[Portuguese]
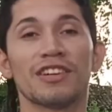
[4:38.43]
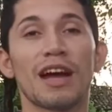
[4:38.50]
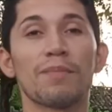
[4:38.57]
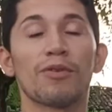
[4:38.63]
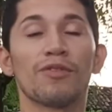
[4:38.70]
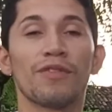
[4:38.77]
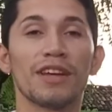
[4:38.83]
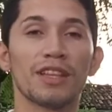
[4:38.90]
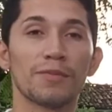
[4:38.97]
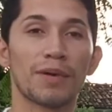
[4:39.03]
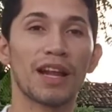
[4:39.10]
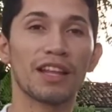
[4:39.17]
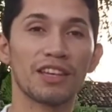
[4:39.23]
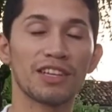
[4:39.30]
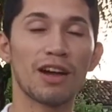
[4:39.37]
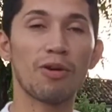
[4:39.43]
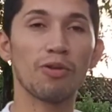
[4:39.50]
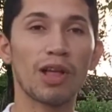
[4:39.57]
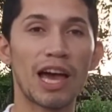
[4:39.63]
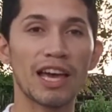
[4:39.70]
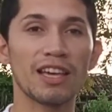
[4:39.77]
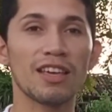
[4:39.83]
Já aproveita para deixar o
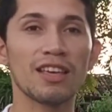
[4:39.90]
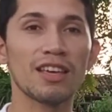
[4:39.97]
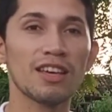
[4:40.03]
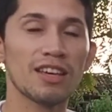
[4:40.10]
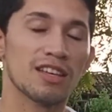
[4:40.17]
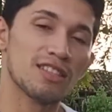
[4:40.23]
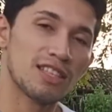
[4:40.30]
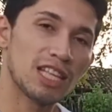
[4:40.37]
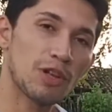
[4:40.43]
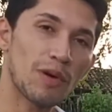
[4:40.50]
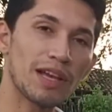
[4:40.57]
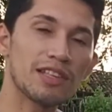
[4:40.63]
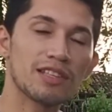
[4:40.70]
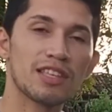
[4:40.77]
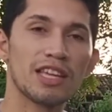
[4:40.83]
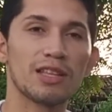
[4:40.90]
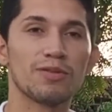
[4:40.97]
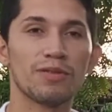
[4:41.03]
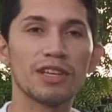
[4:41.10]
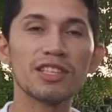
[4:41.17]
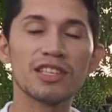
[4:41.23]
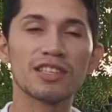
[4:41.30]
like. Se não é
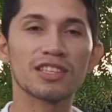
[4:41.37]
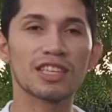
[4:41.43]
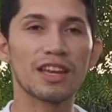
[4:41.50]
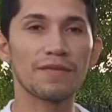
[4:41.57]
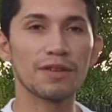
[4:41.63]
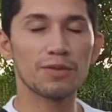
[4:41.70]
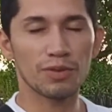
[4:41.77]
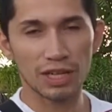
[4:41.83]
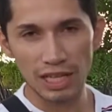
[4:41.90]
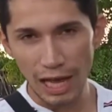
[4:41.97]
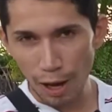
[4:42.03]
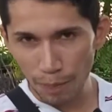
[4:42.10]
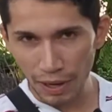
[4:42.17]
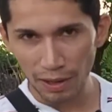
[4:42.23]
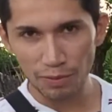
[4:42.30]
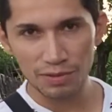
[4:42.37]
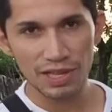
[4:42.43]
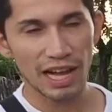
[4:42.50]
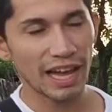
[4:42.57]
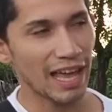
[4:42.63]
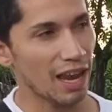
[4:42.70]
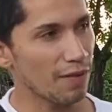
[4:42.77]
inscrito, que se inscreva no canal para nos
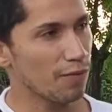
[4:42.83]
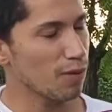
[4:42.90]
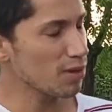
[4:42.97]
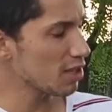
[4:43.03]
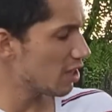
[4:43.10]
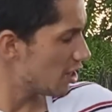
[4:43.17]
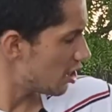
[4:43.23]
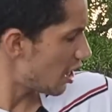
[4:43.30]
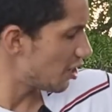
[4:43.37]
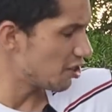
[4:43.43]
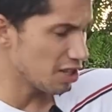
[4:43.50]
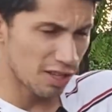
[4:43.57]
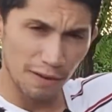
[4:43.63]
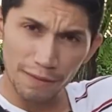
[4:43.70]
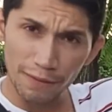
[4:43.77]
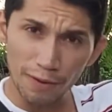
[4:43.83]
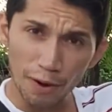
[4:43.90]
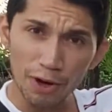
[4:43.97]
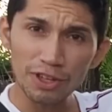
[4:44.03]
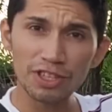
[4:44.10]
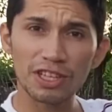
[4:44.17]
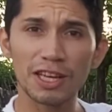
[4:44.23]
dar aquela força, deixar a gente
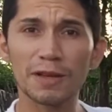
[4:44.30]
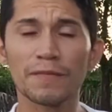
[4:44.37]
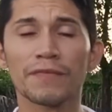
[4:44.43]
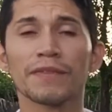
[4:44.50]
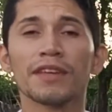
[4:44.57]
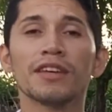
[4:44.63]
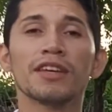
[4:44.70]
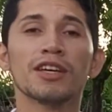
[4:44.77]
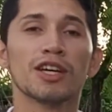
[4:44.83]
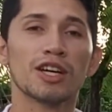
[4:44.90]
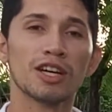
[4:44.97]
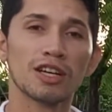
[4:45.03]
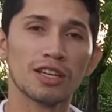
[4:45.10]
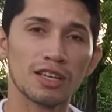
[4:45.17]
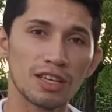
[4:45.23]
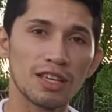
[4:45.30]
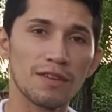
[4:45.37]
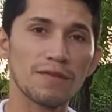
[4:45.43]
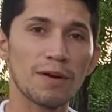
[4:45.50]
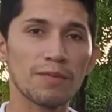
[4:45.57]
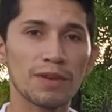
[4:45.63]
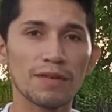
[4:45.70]
forte. Né?
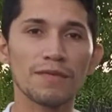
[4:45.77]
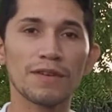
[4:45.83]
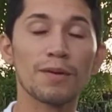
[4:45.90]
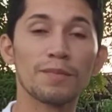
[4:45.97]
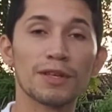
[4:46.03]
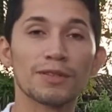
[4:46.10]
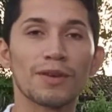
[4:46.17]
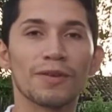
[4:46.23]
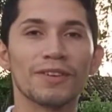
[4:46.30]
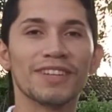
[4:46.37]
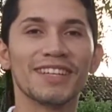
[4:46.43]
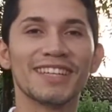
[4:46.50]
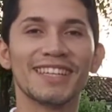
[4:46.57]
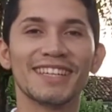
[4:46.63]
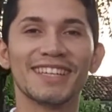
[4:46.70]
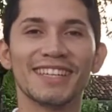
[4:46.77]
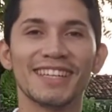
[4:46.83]
E vamos que vamos, pessoal.